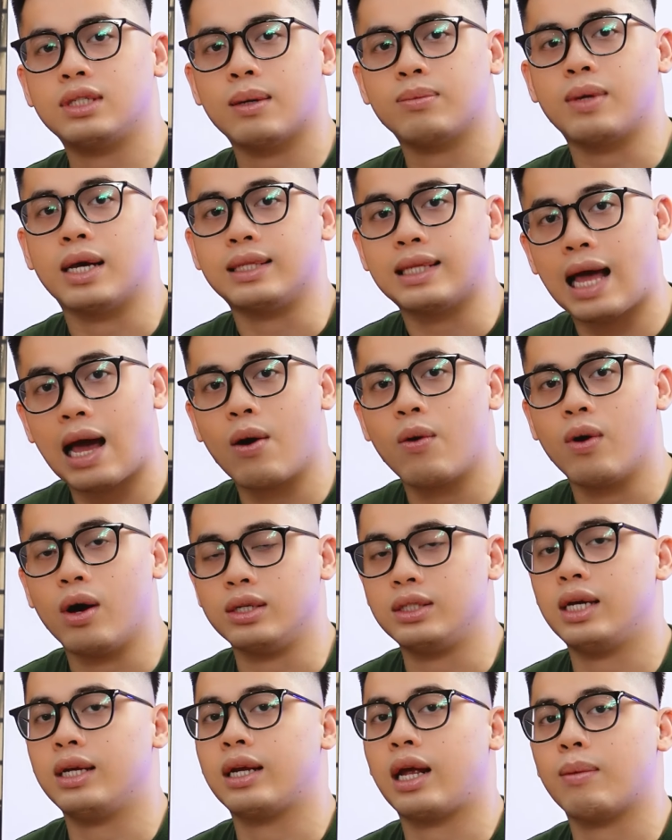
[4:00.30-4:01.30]
và xem thể thao
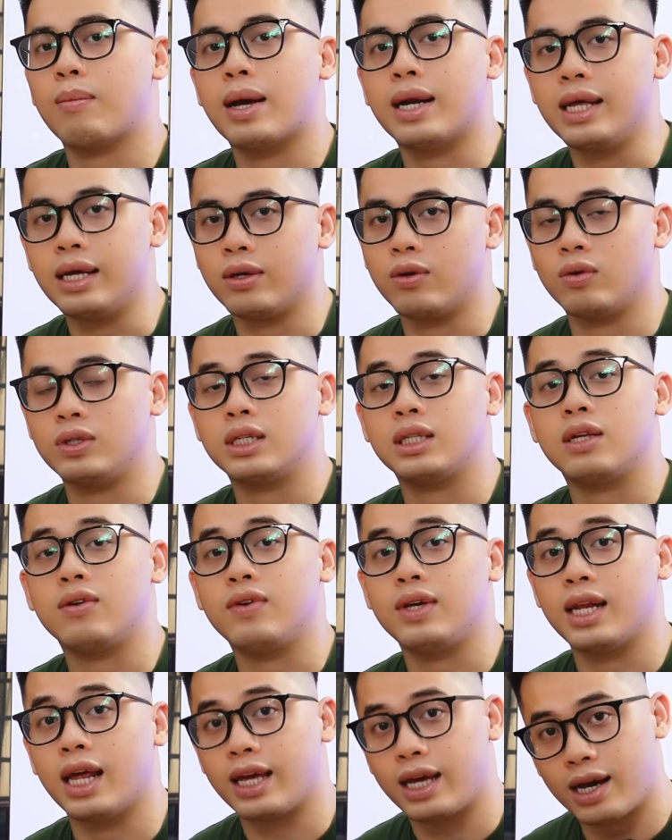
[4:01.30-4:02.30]
ở trên cái màn hình của chiếc TV
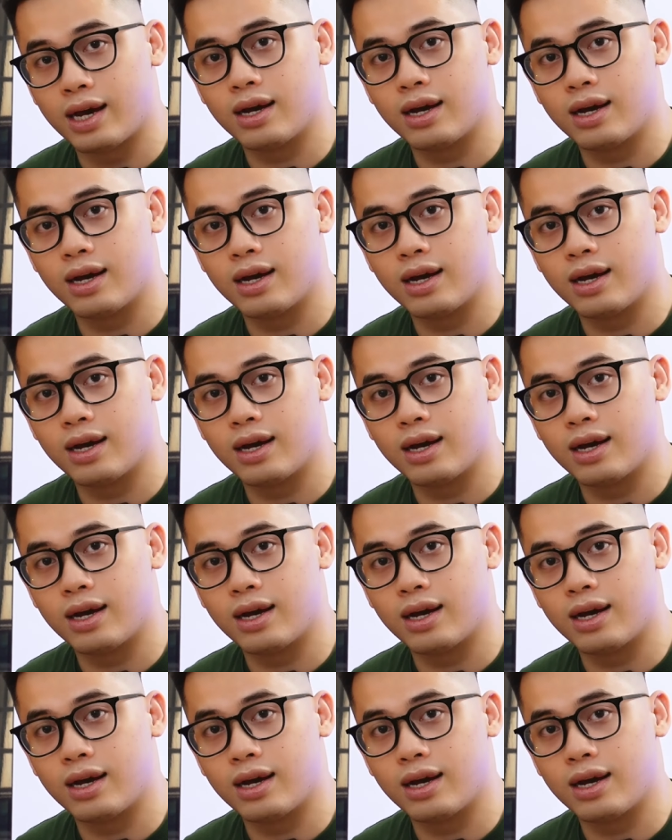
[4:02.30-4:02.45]
này